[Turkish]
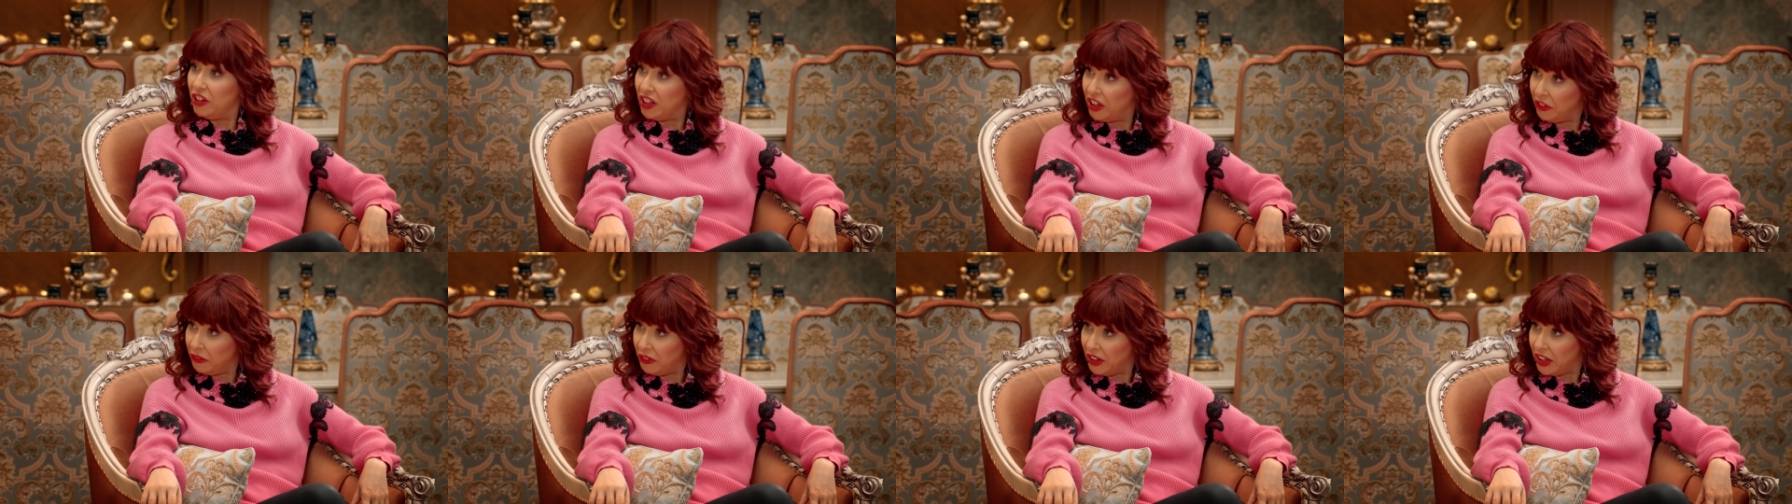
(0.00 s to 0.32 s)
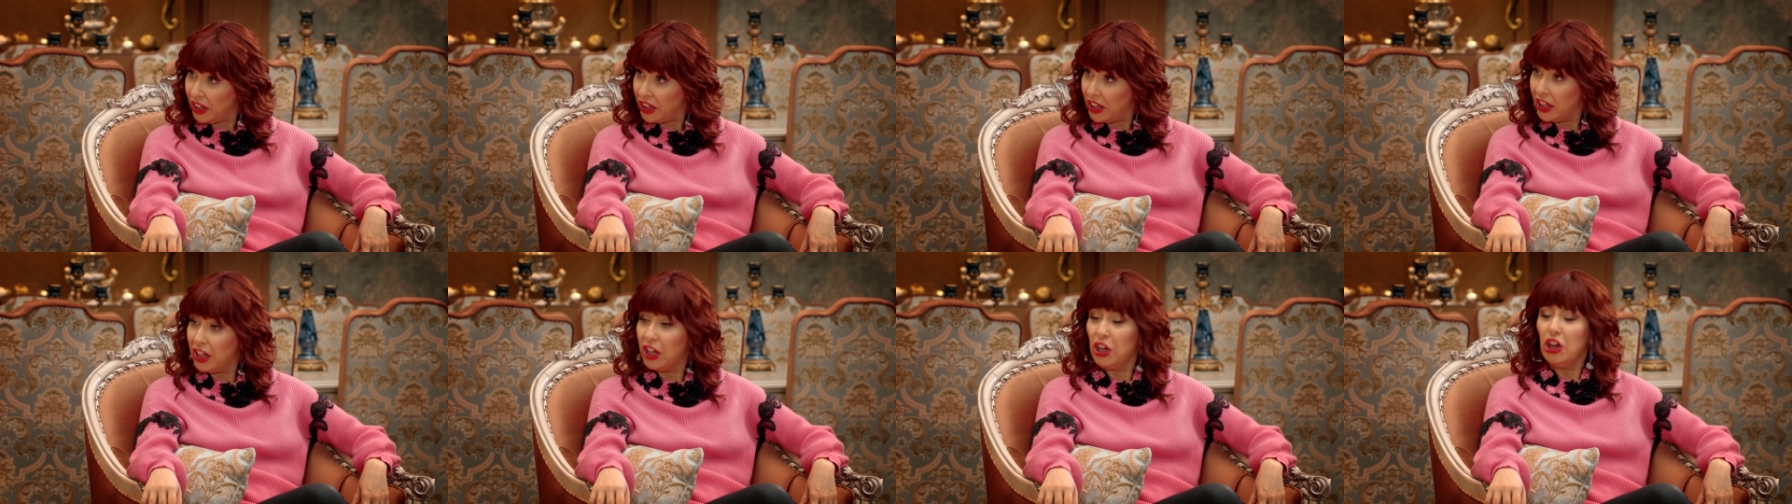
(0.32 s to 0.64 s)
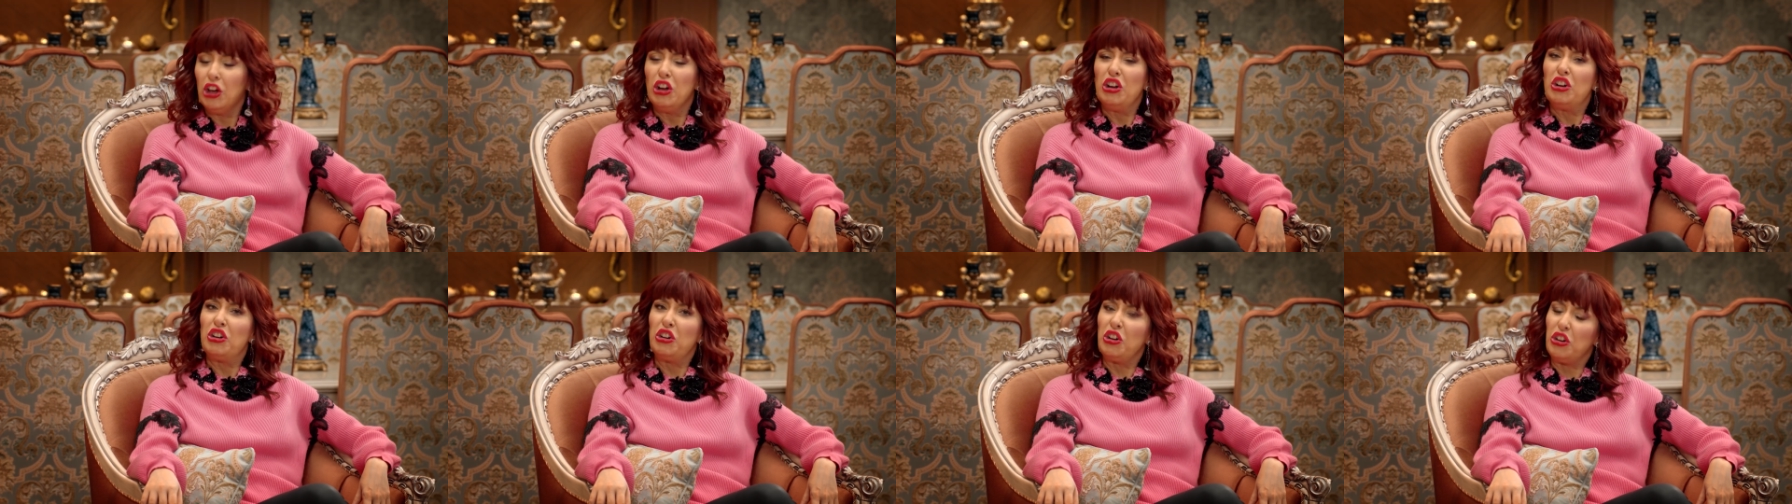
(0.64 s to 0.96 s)
Öyle mi?
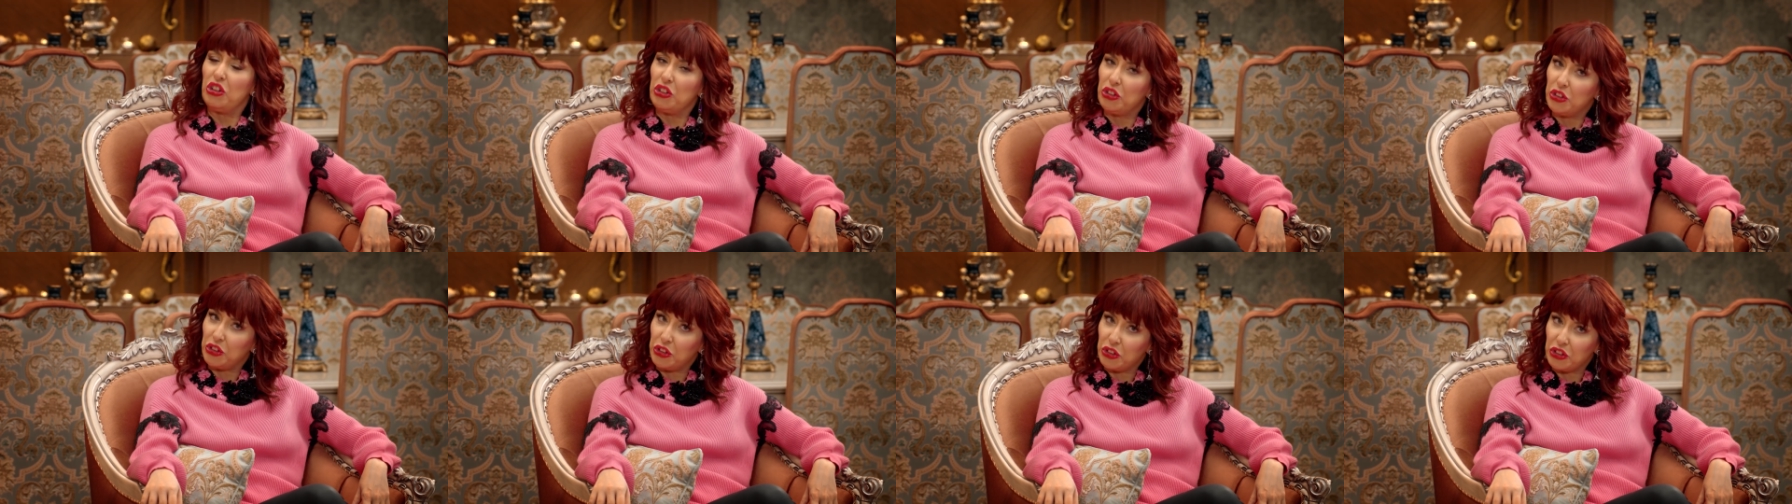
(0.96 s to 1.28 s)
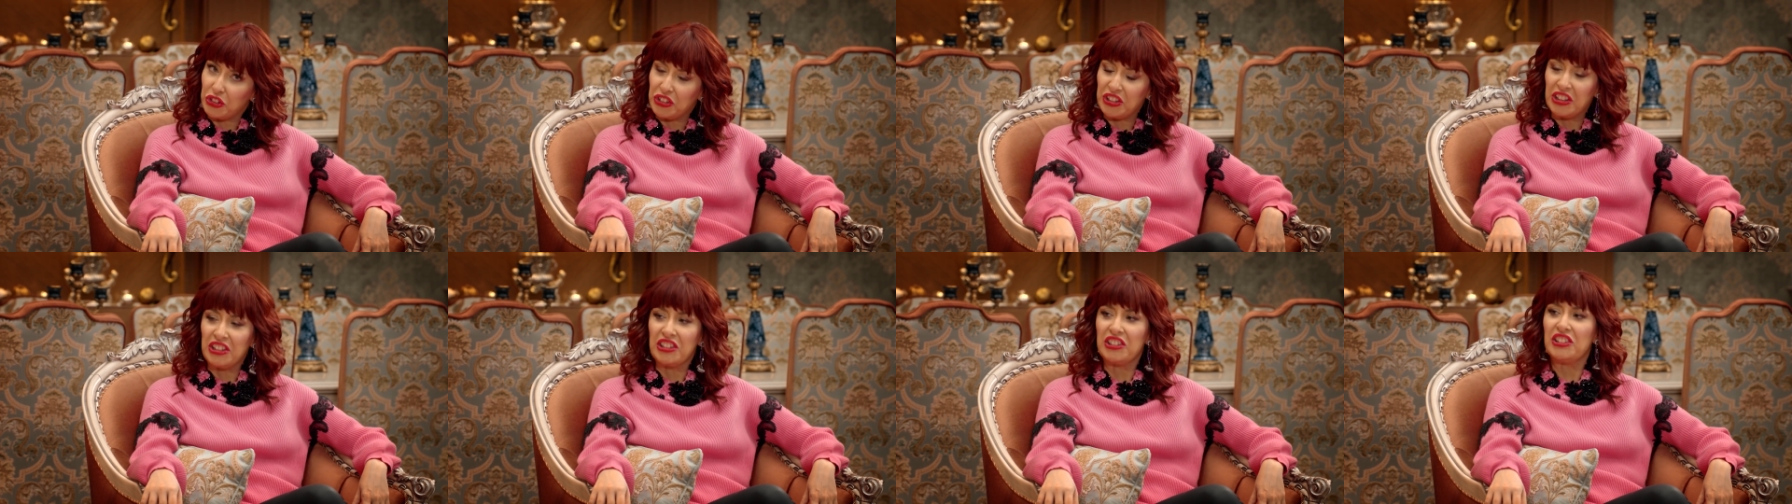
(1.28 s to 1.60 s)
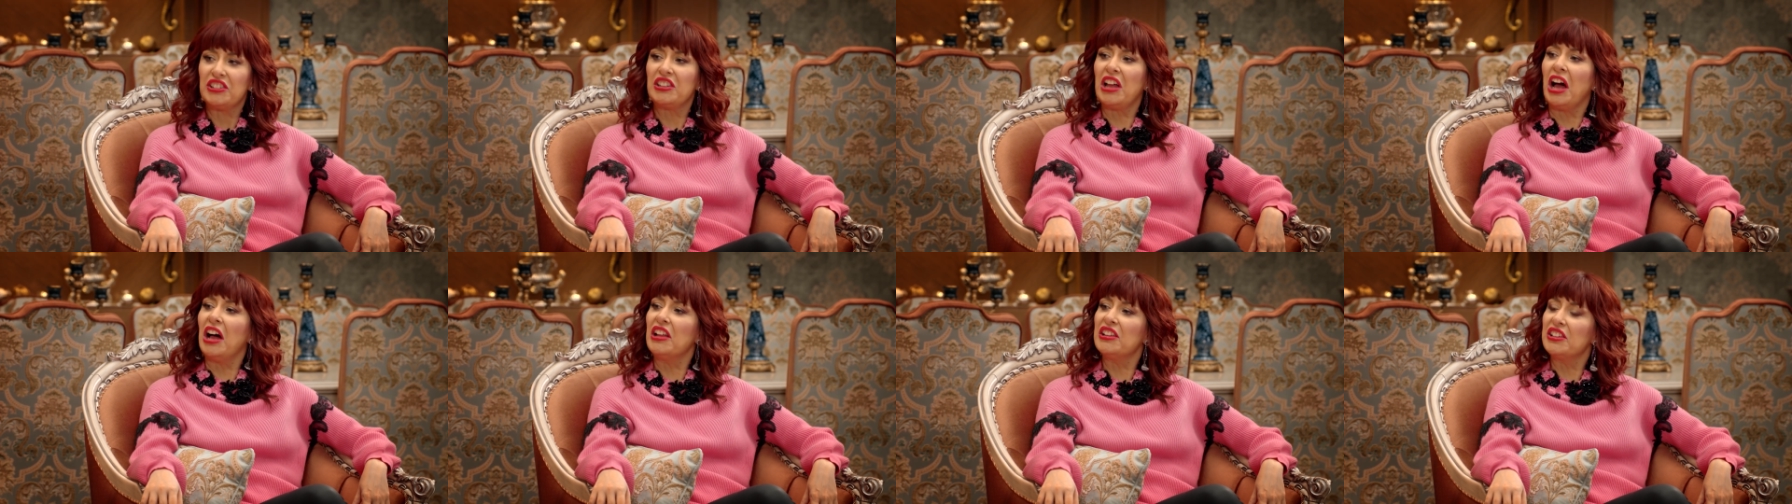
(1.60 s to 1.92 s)

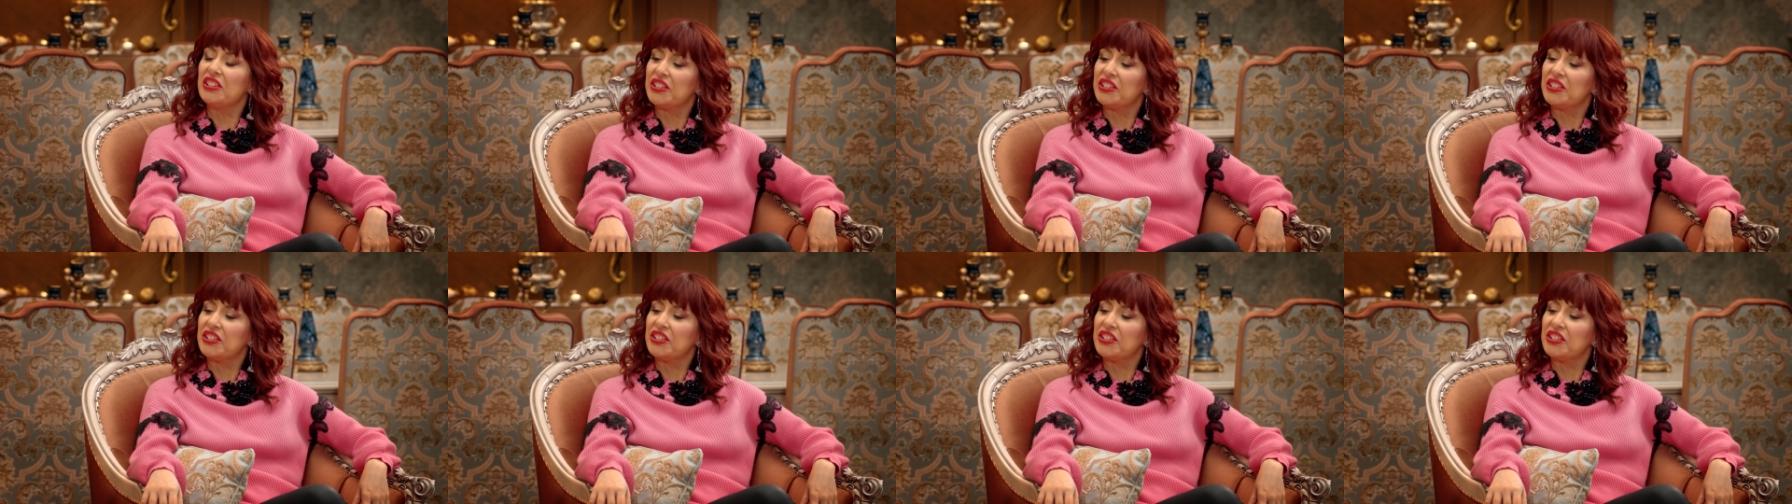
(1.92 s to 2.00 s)
Konuşursanız da